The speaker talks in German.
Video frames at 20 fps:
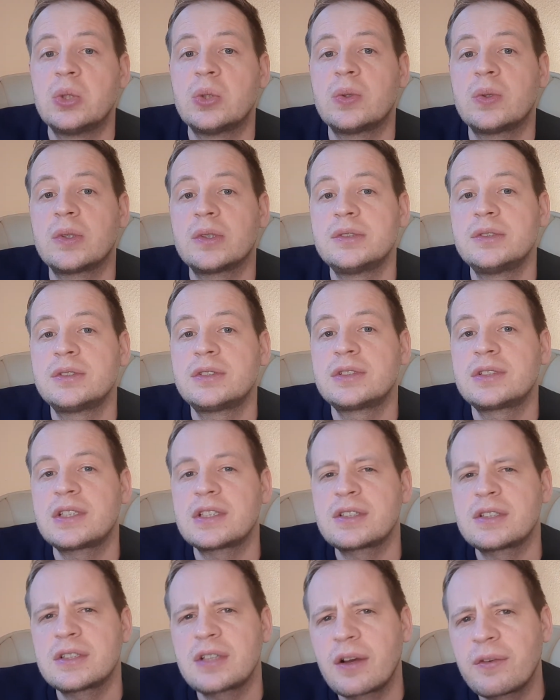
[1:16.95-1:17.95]
Und
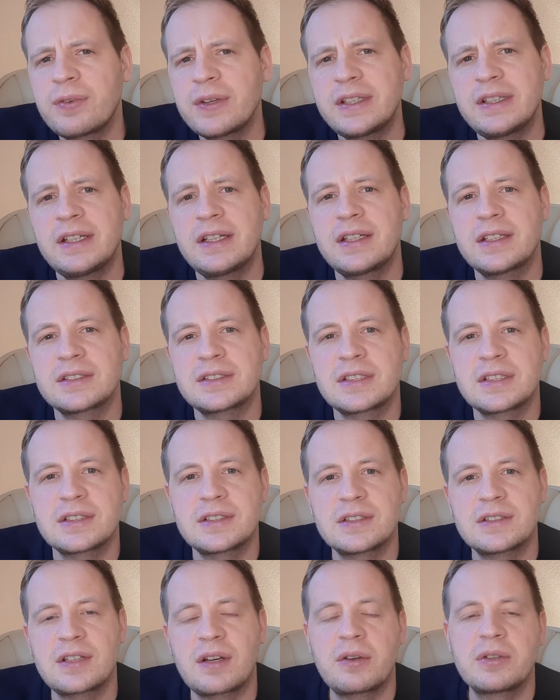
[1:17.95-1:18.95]
dass es auch wichtig ist,
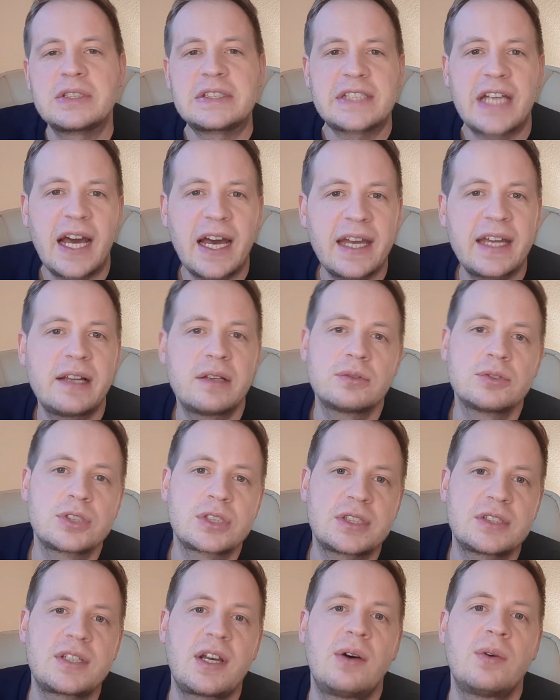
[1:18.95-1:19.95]
dass es auch ein Teil
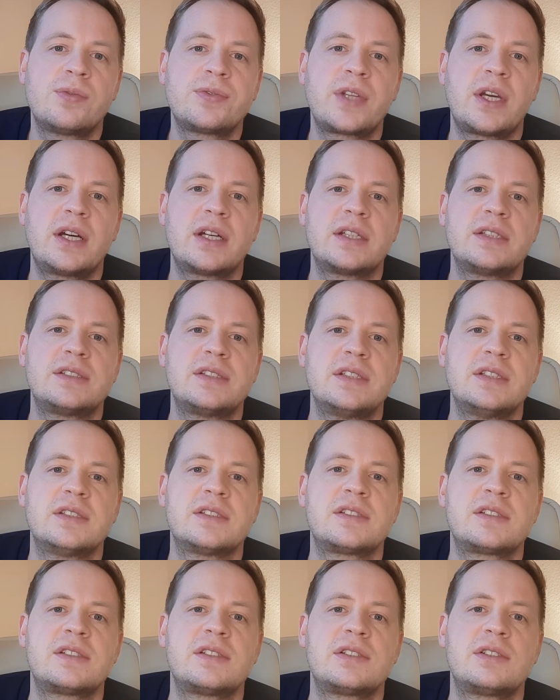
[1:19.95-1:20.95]
unseres Auftrages
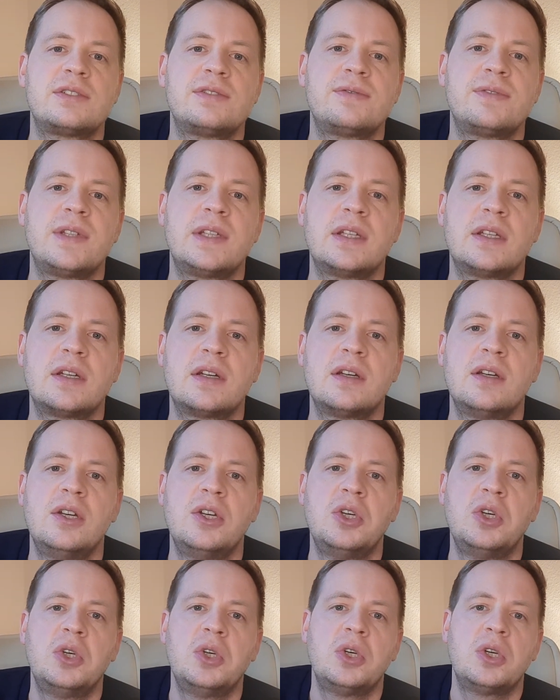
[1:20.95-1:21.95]
ist, dass wir
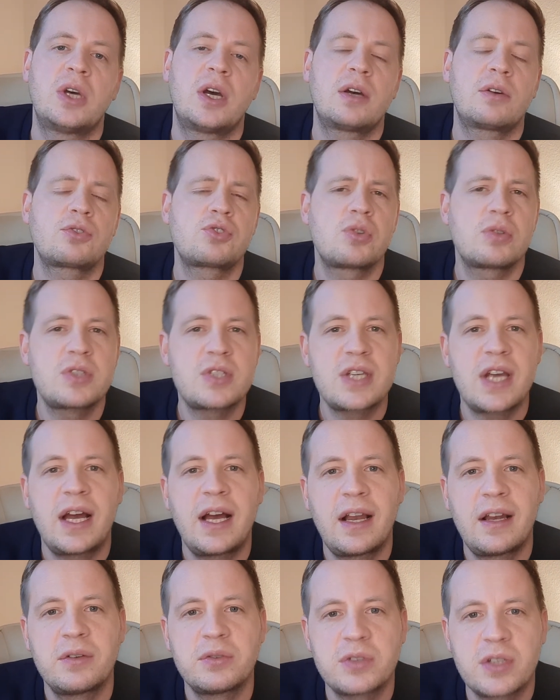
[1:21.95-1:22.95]
auch
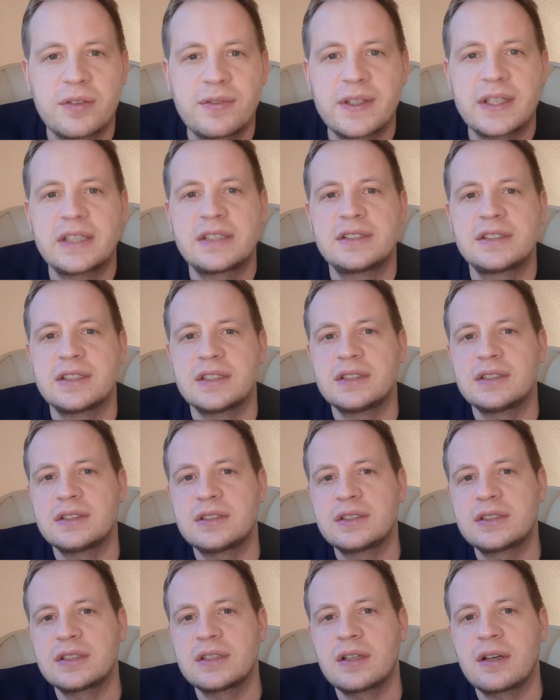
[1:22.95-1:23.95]
sozial unterwegs
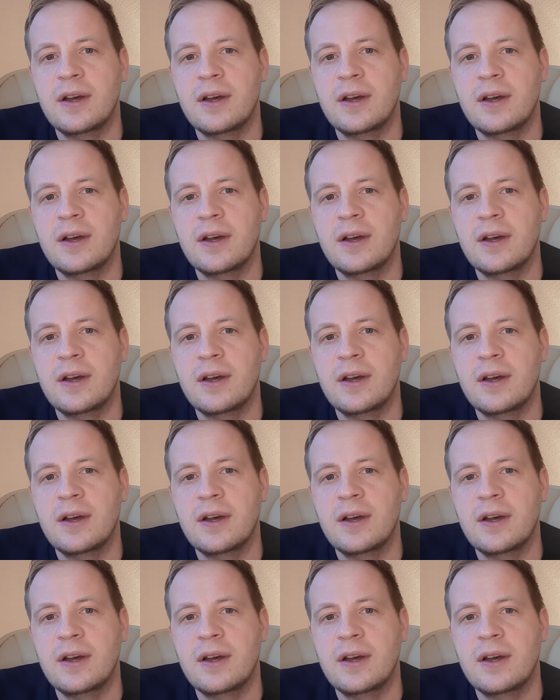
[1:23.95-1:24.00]
sind.